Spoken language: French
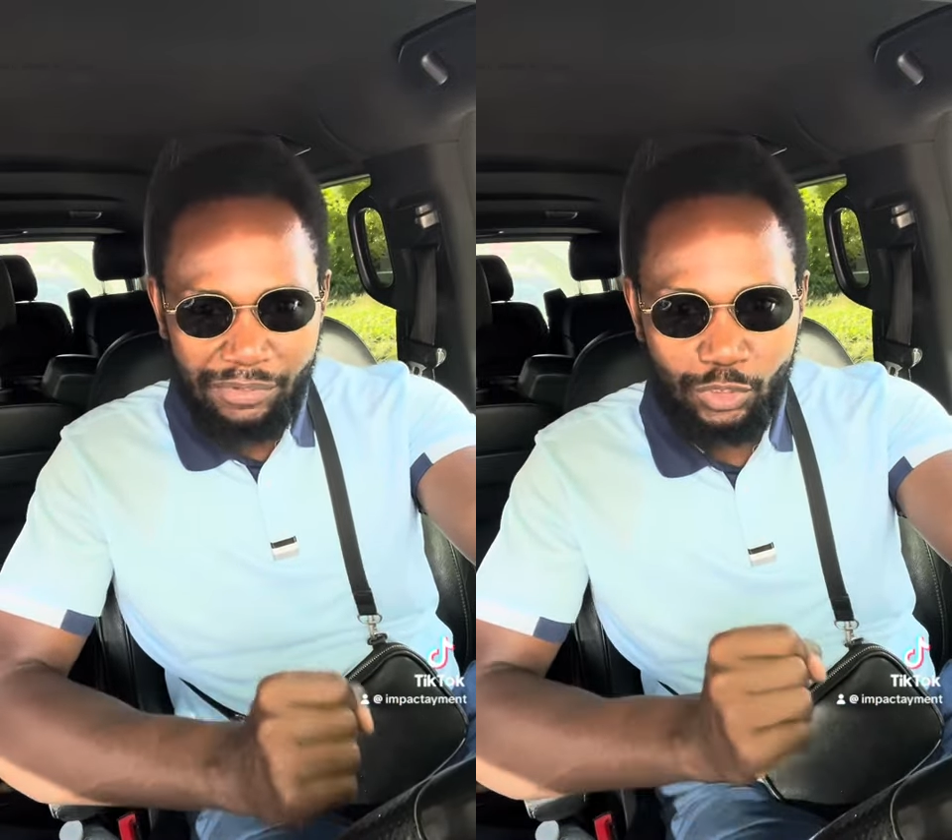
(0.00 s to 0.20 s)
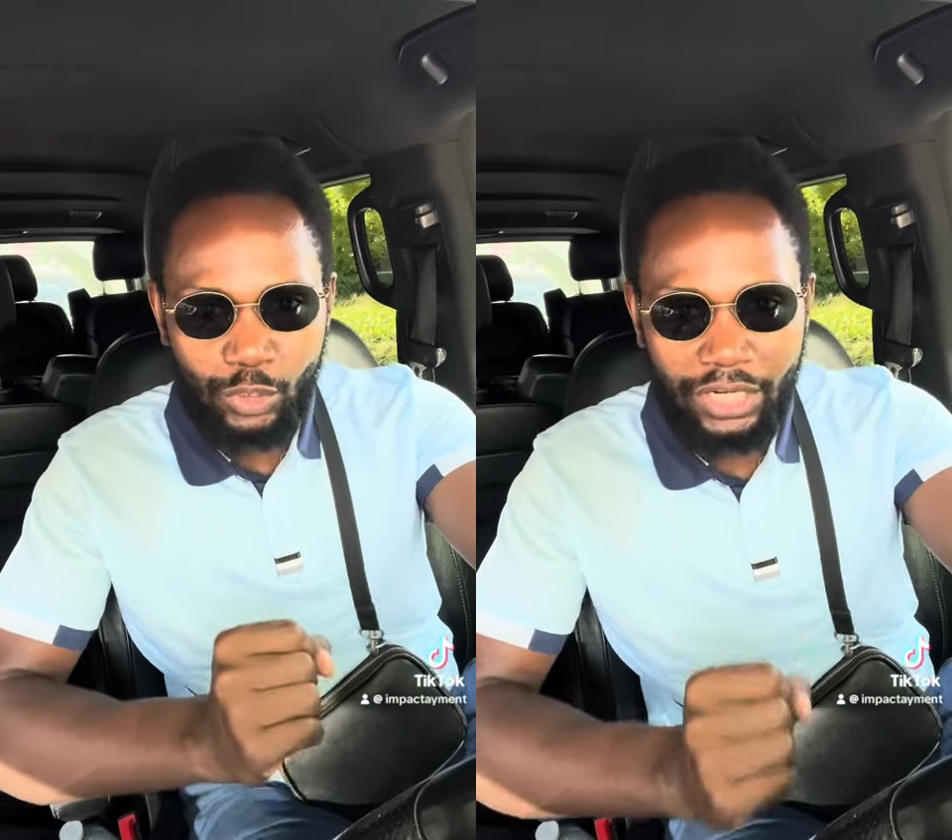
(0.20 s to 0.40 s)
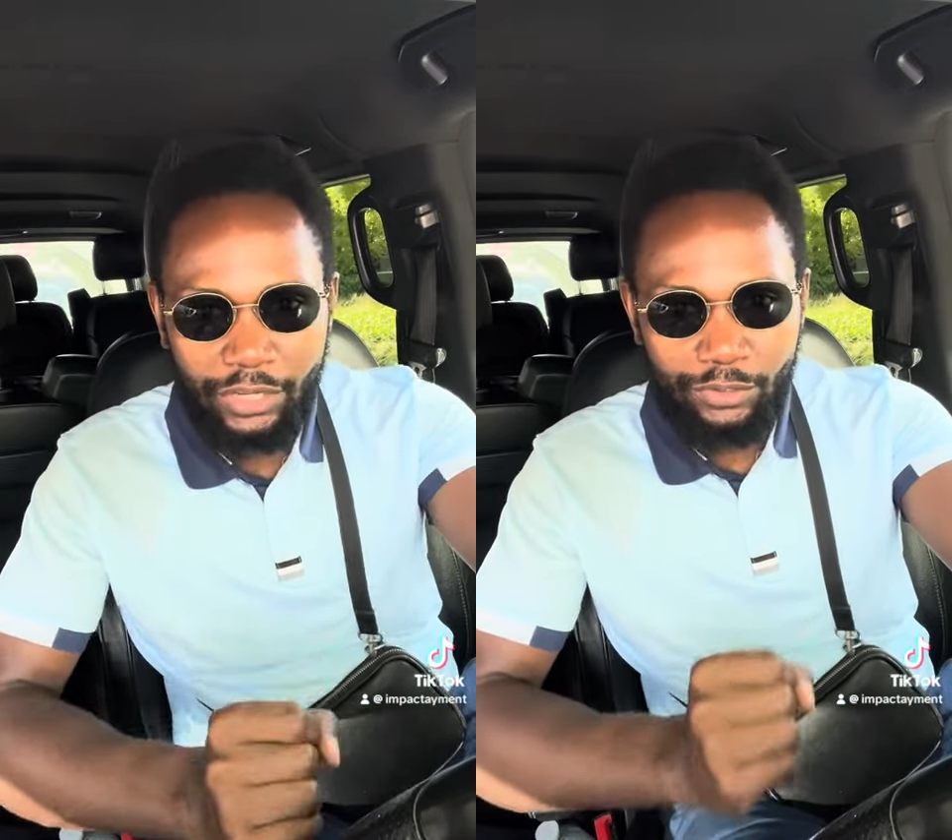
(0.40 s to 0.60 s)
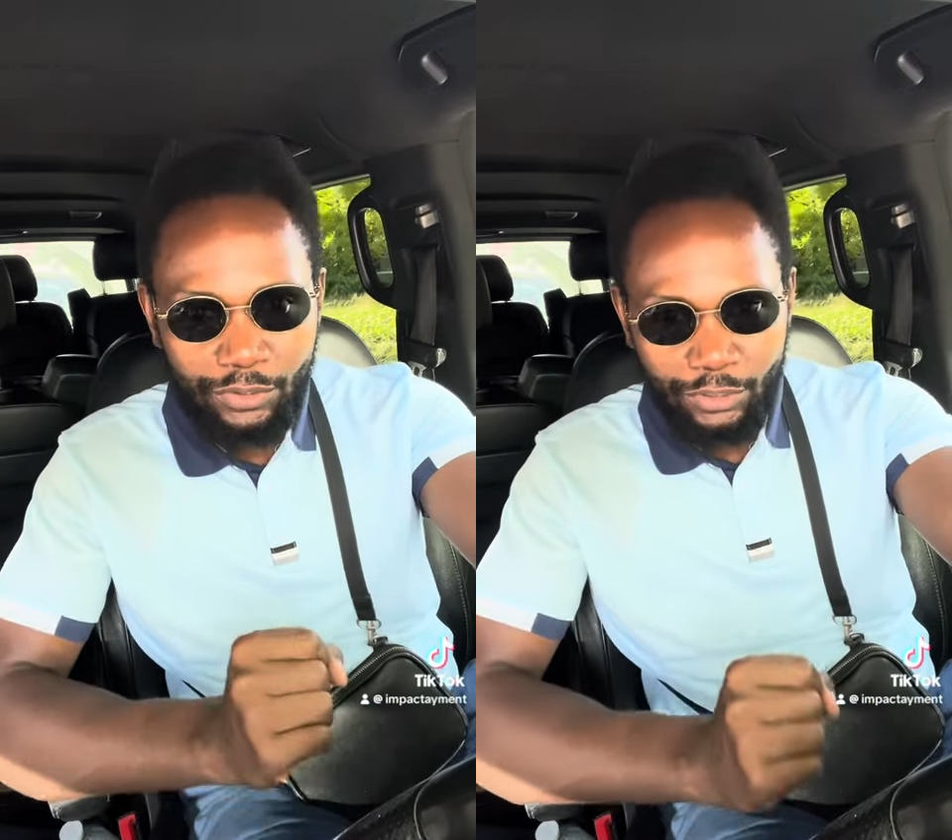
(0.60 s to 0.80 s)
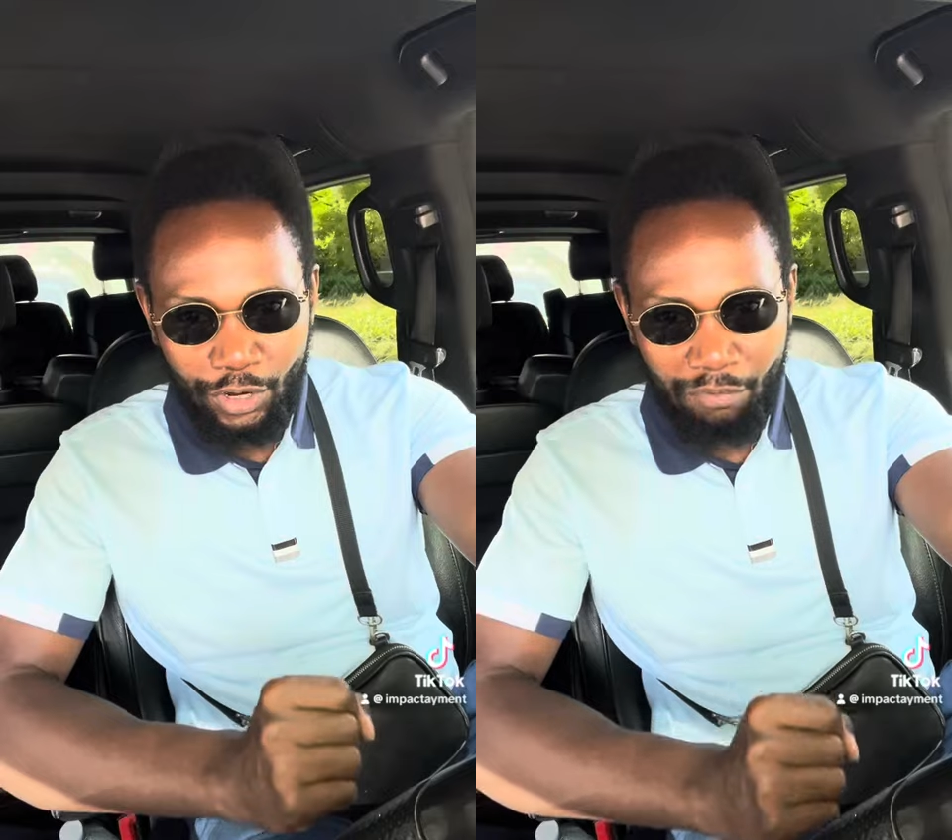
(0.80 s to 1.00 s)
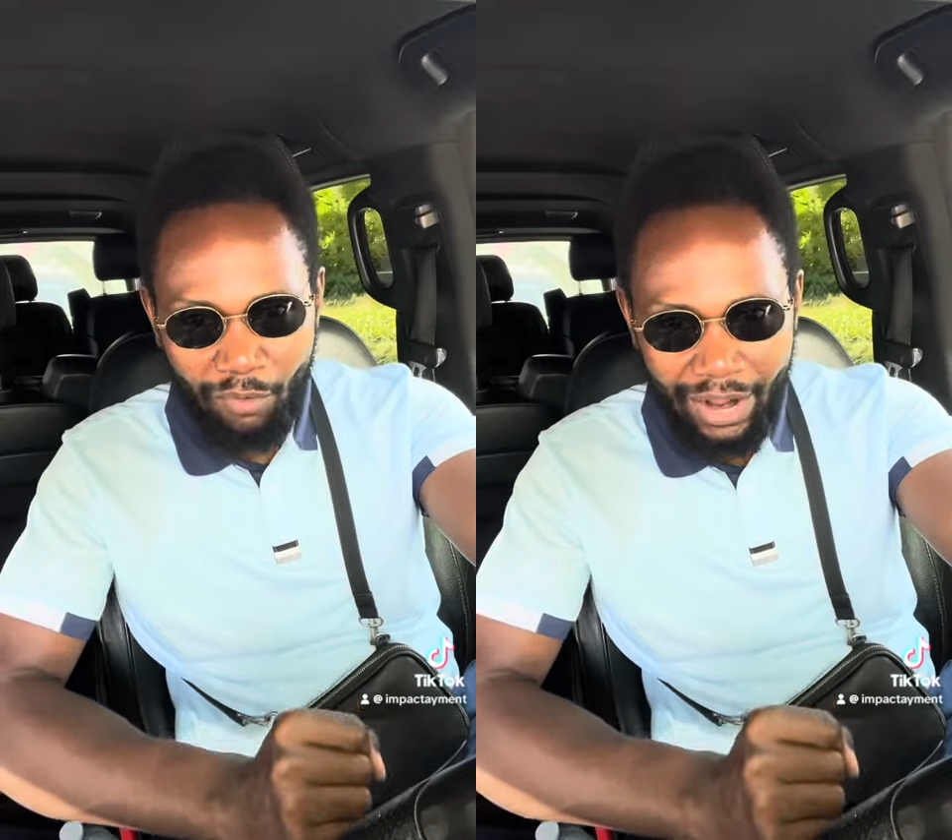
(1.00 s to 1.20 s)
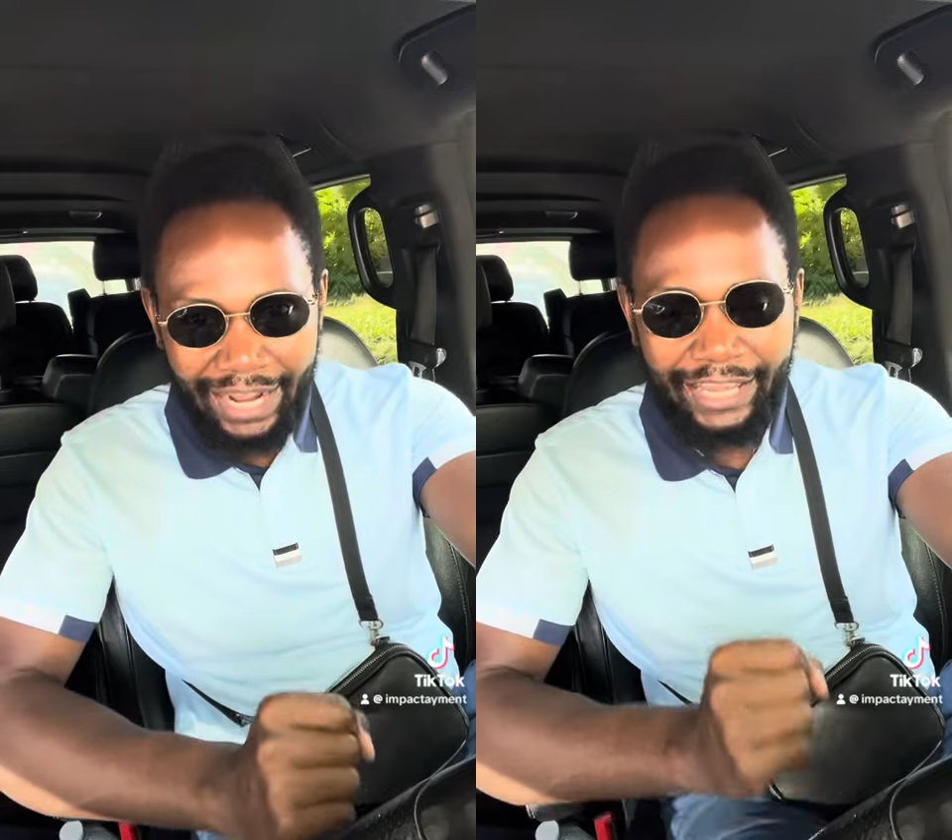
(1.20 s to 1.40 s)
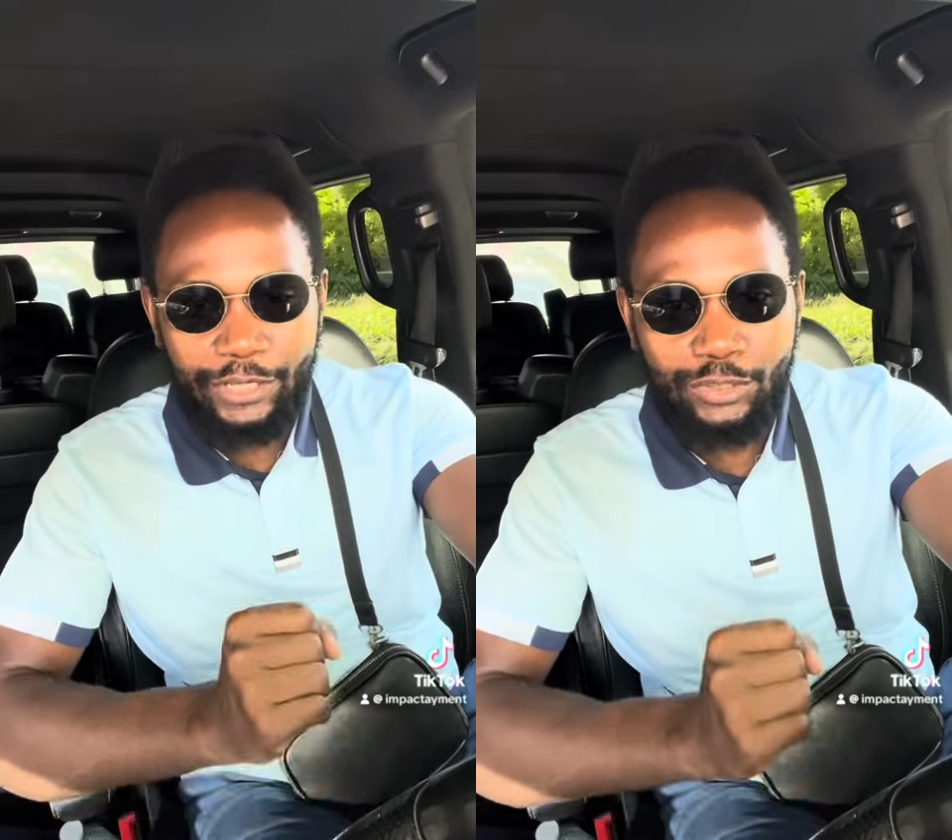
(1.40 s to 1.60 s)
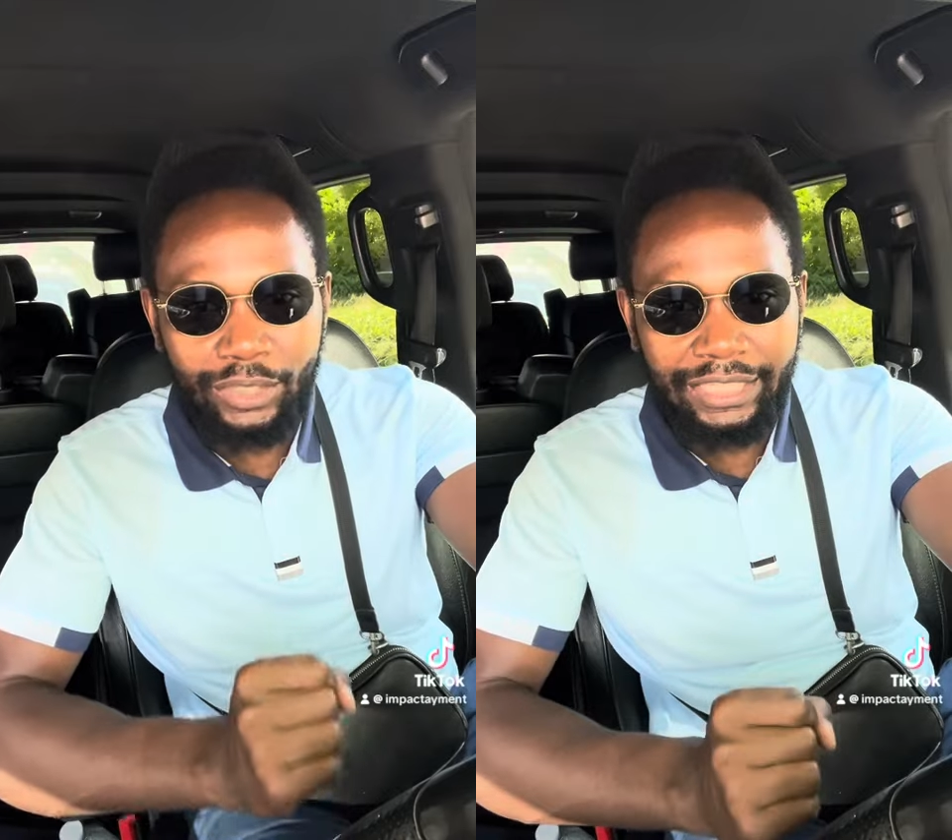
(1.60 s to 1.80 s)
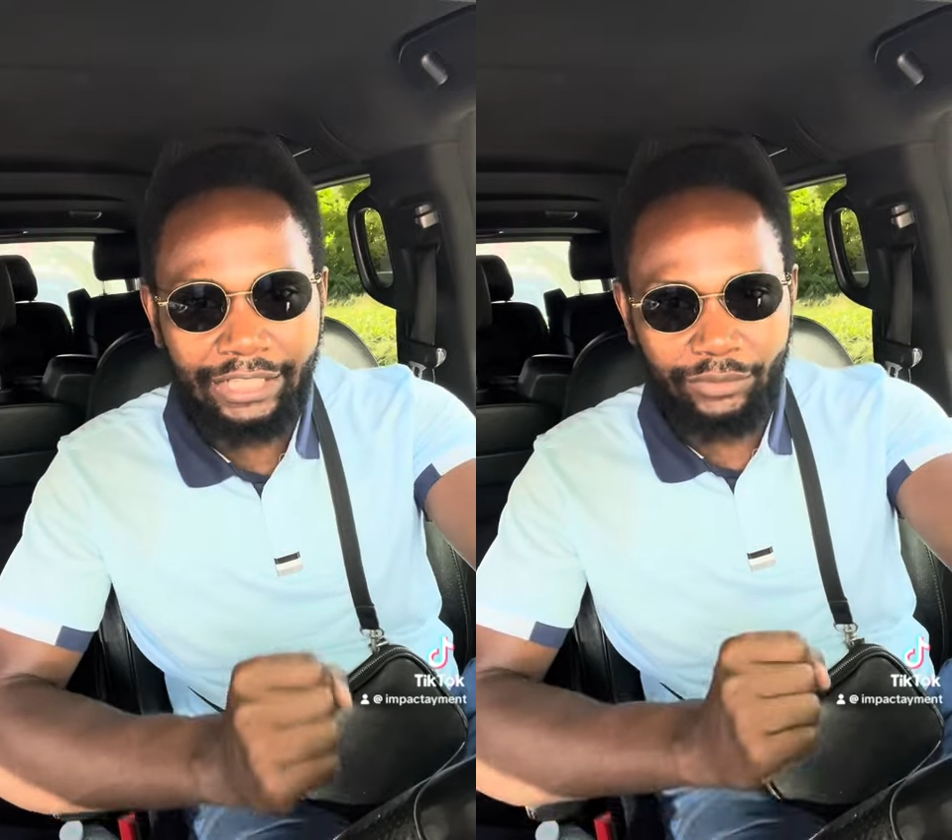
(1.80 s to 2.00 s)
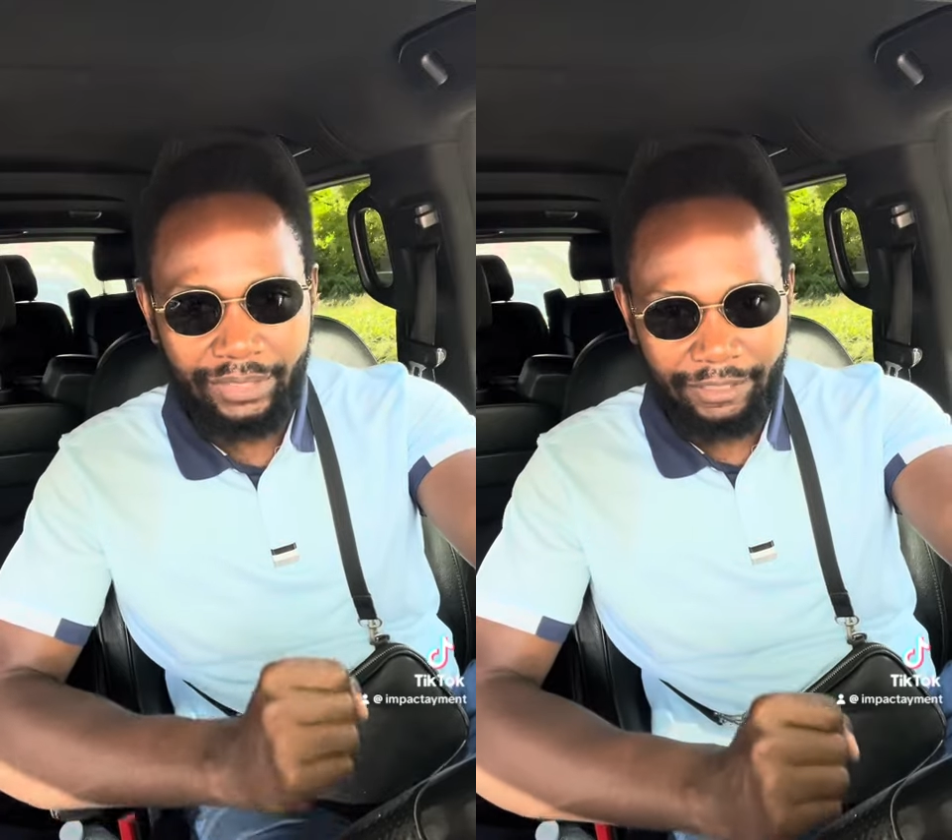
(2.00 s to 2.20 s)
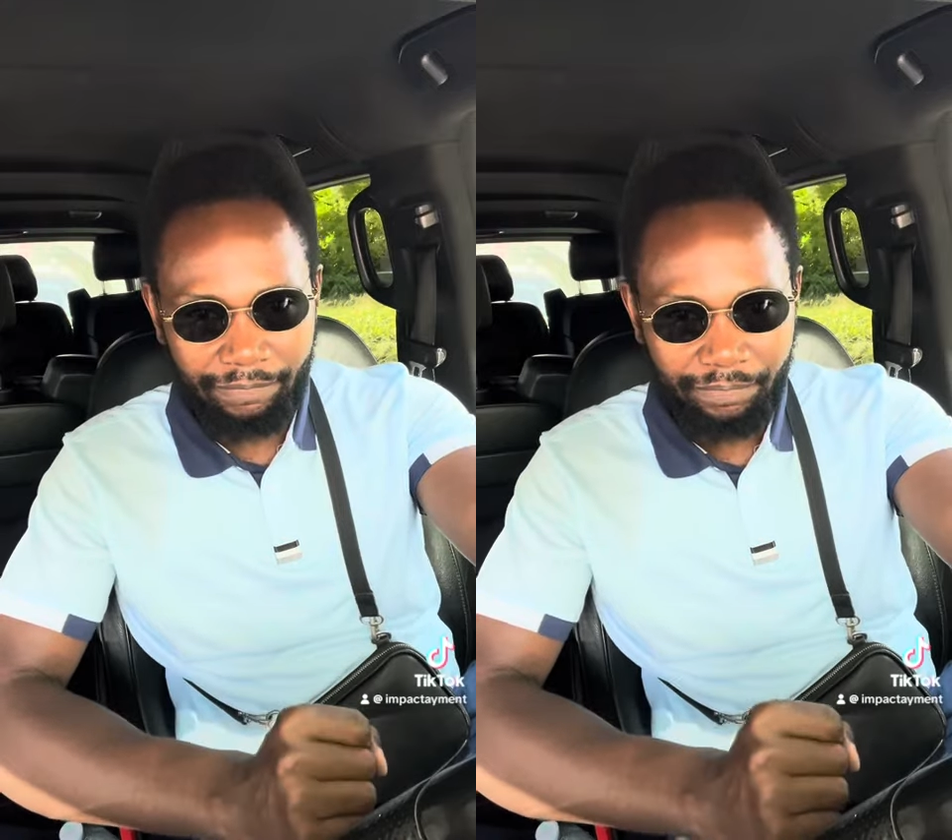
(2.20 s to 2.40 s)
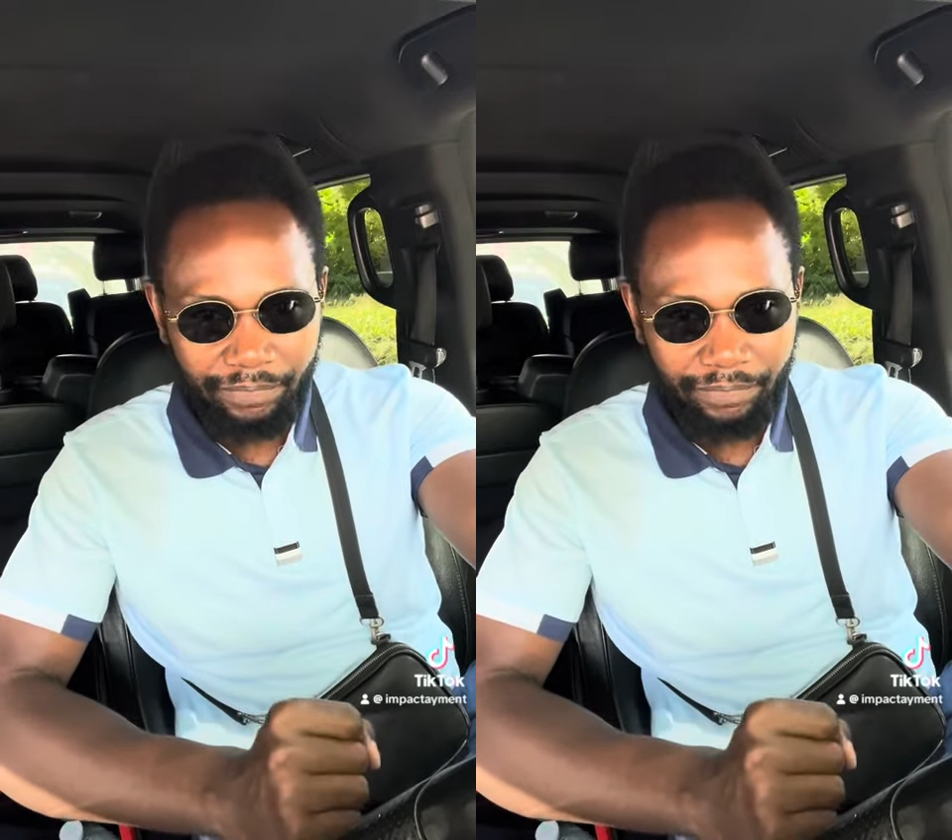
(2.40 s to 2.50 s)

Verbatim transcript: si tu en as une comme moi, que Dieu t'a donnée.